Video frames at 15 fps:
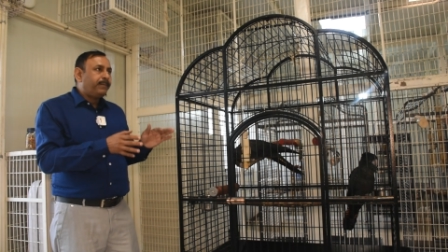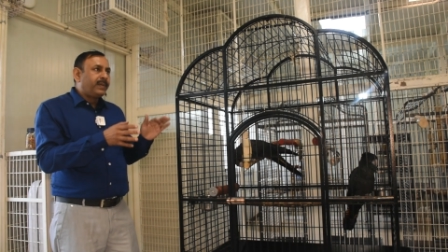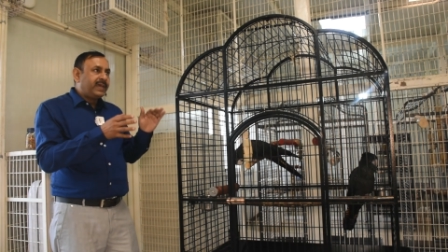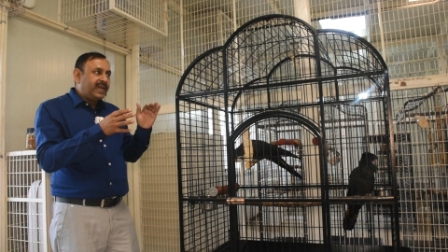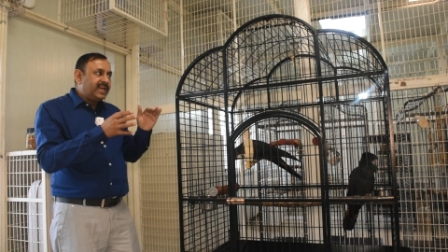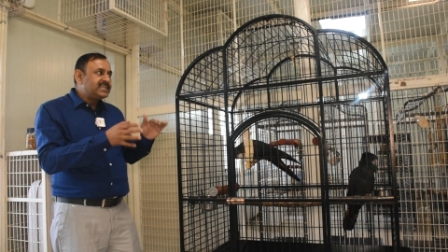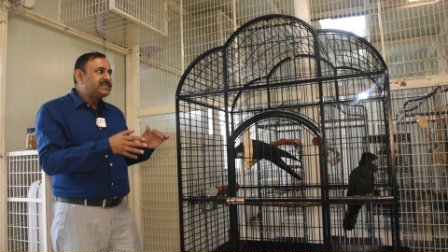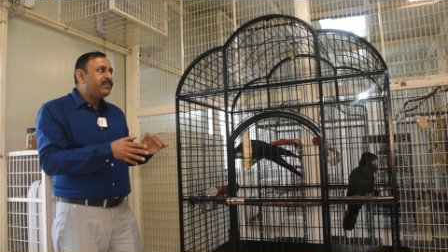
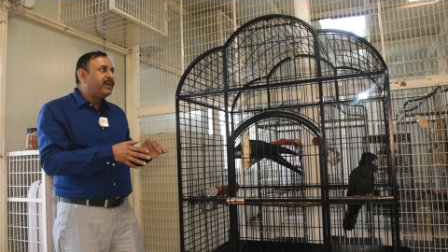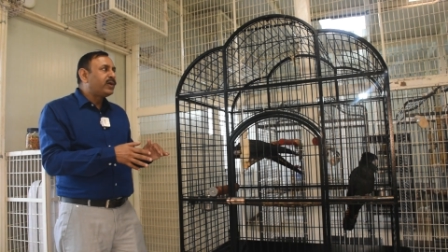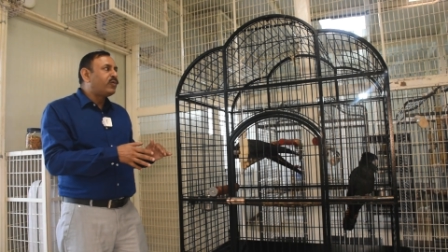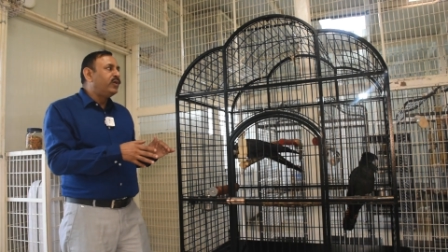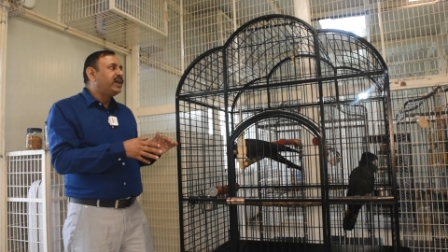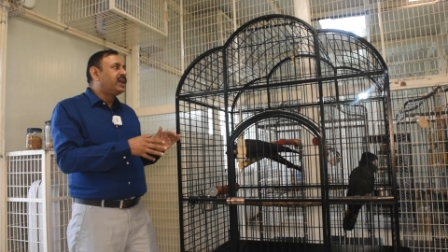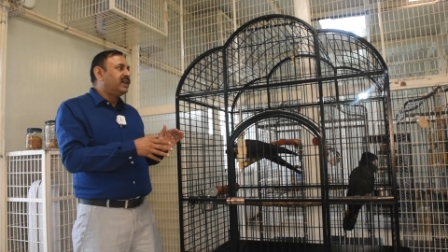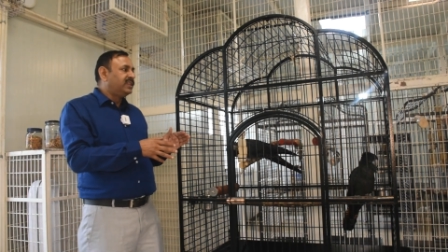केज में
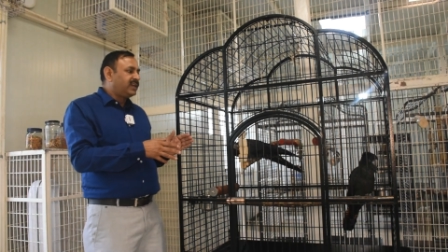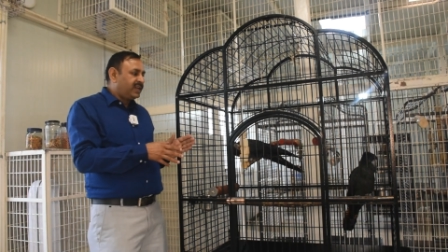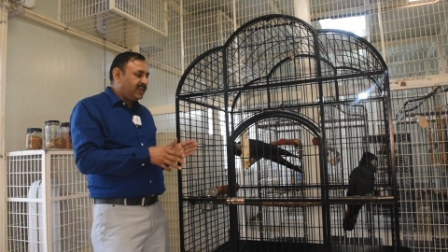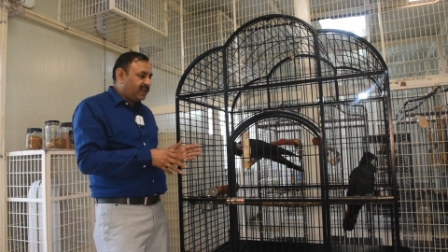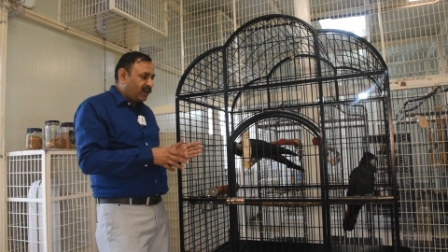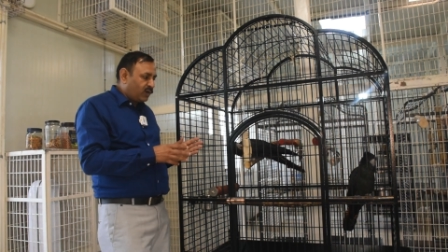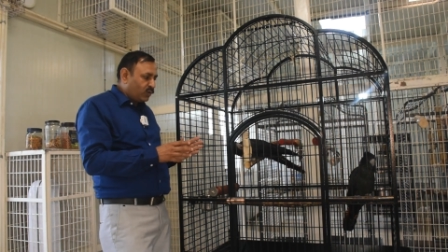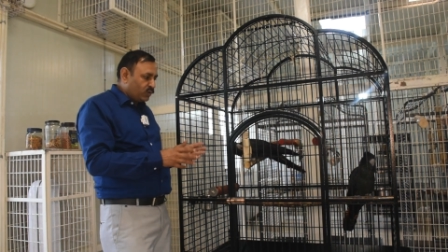कोई गंदगी
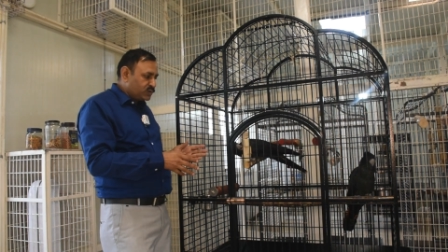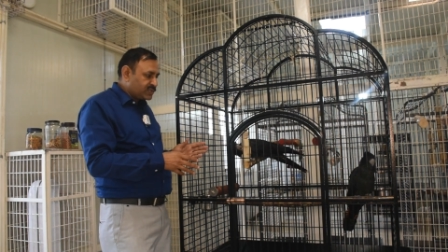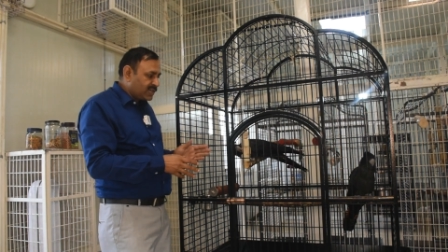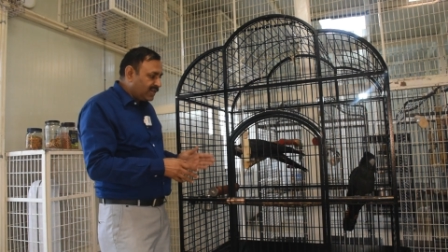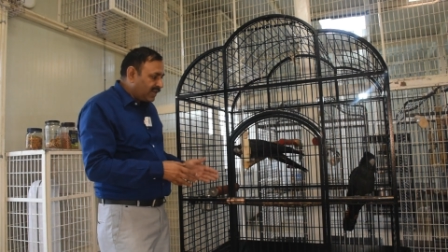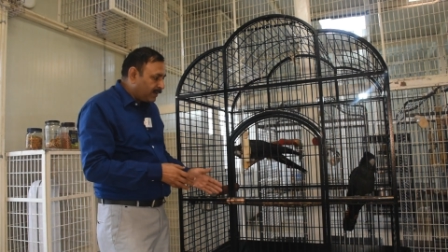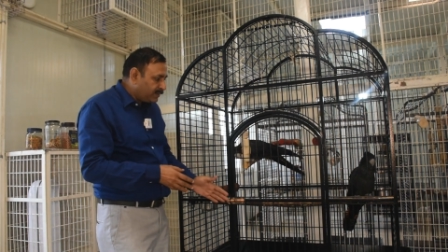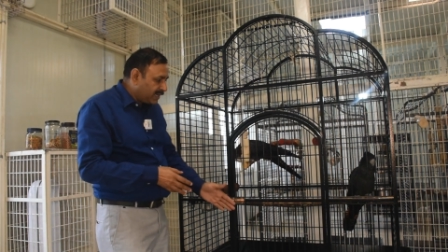ना हो
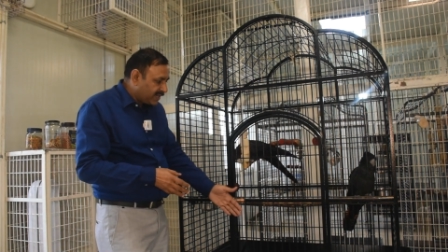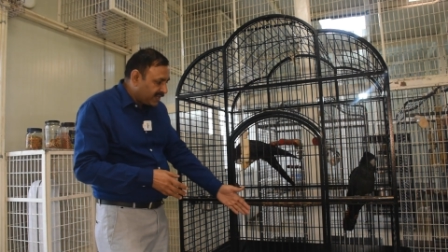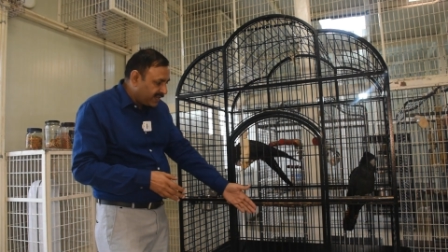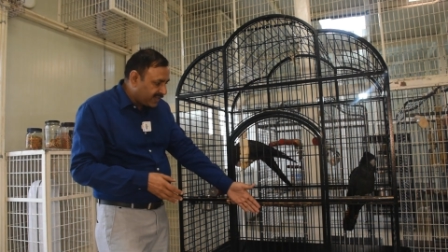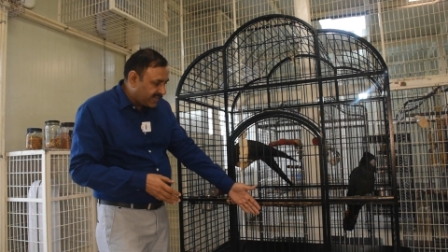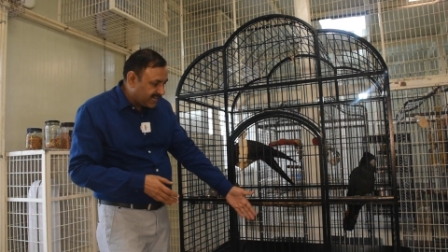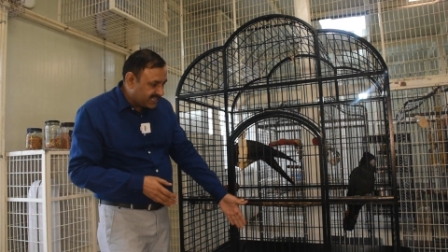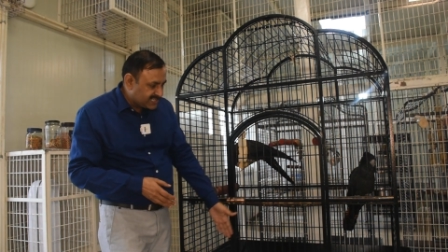उसके लिए आप
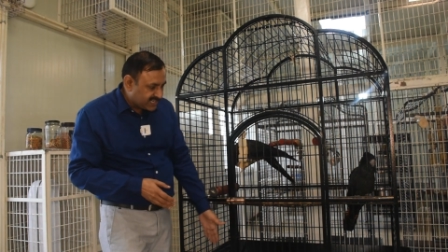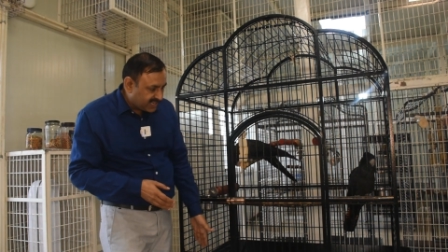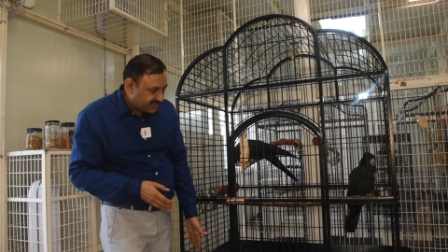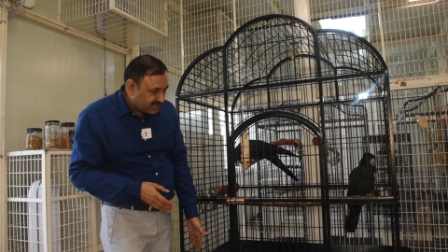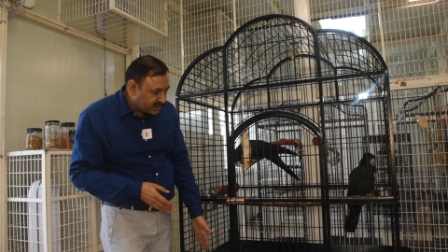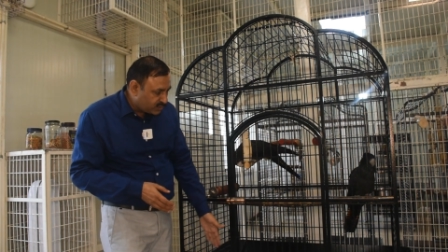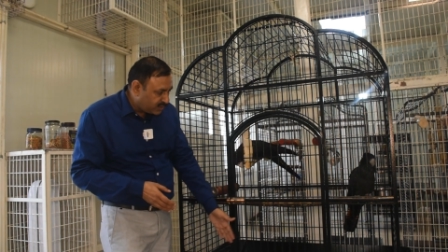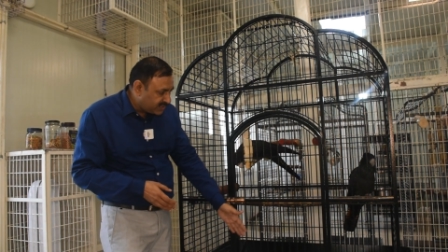देखें केज के
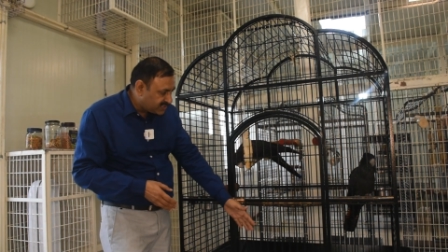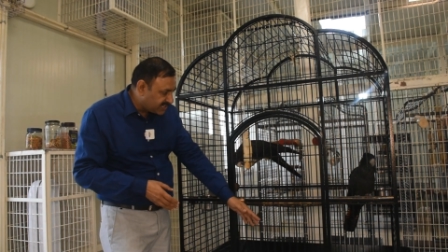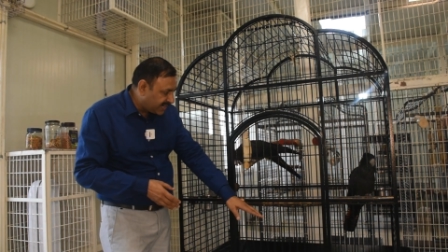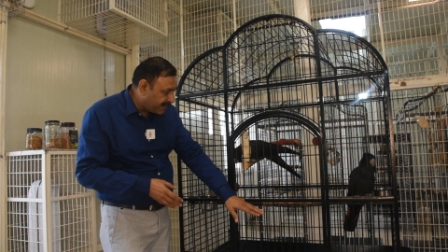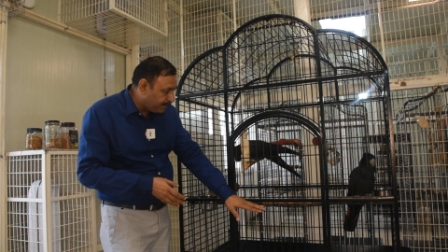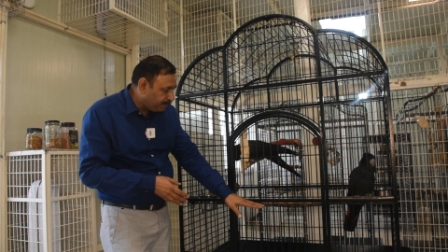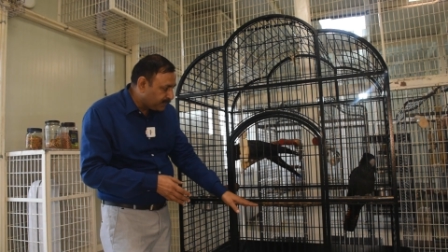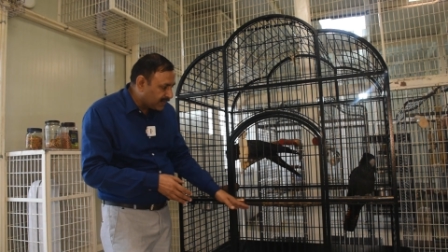अंदर जो नीचे
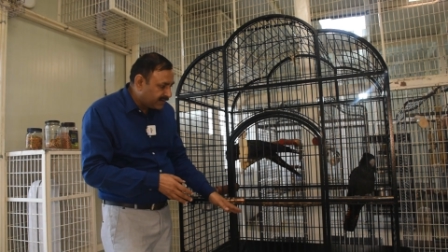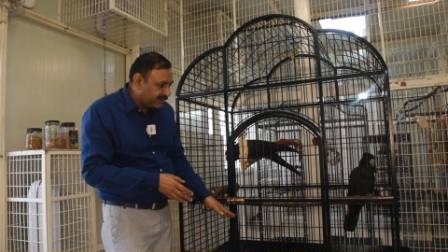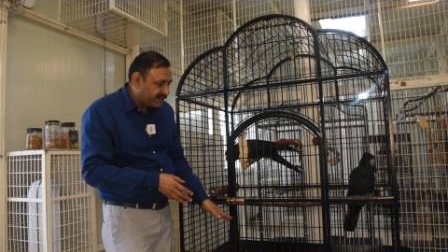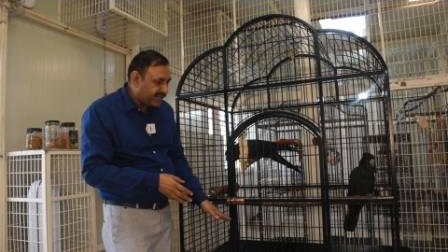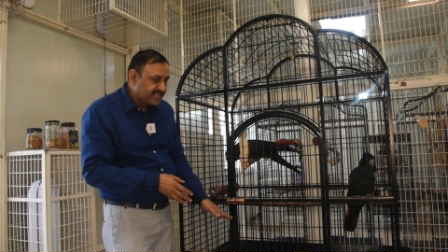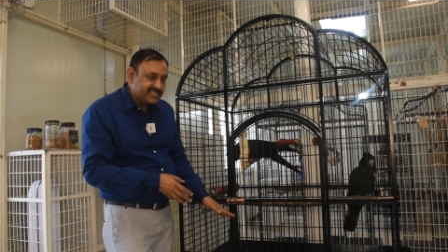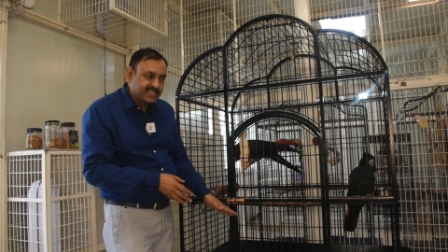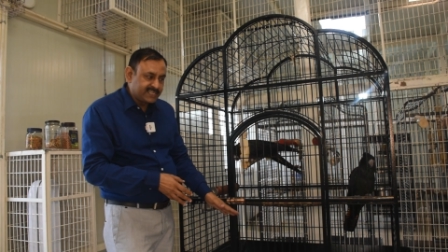है
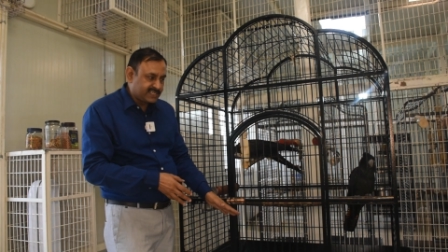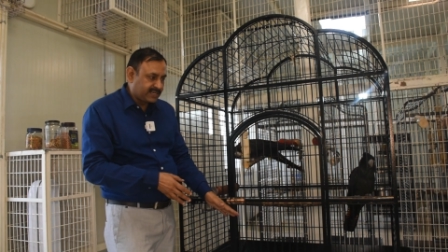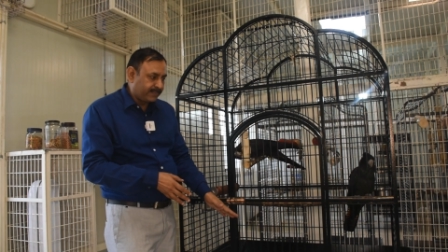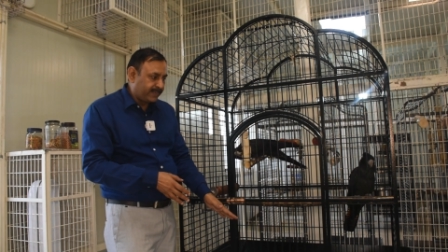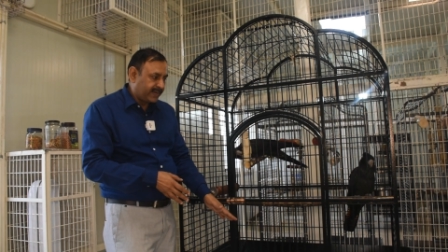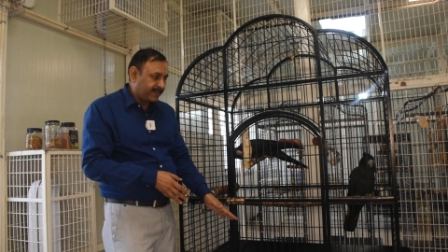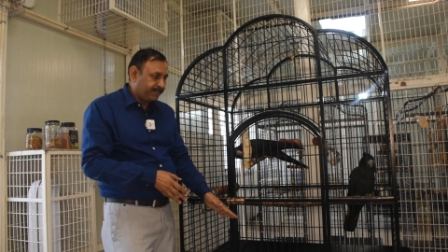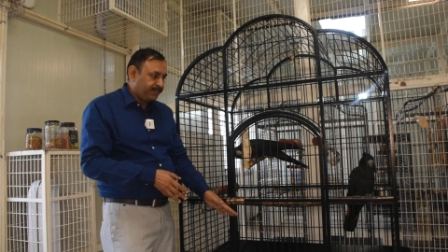ट्रे
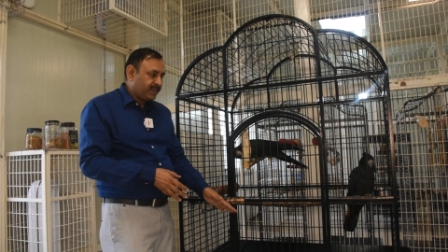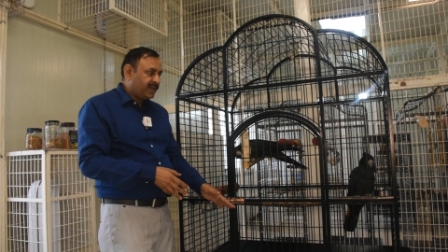सिस्टम है